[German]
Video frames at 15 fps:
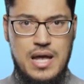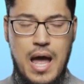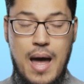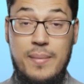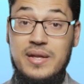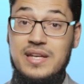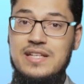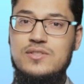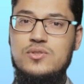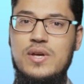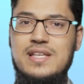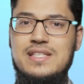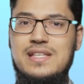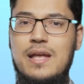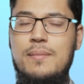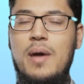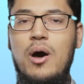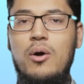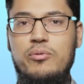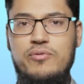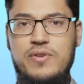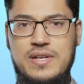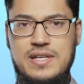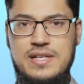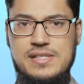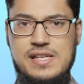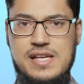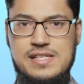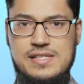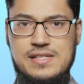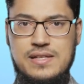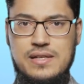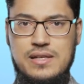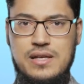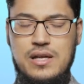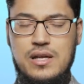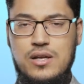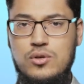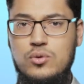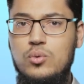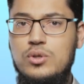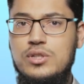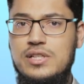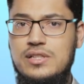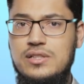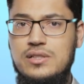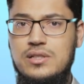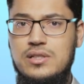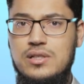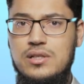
aber nicht so extrem aufwendiges Essen. Nudeln,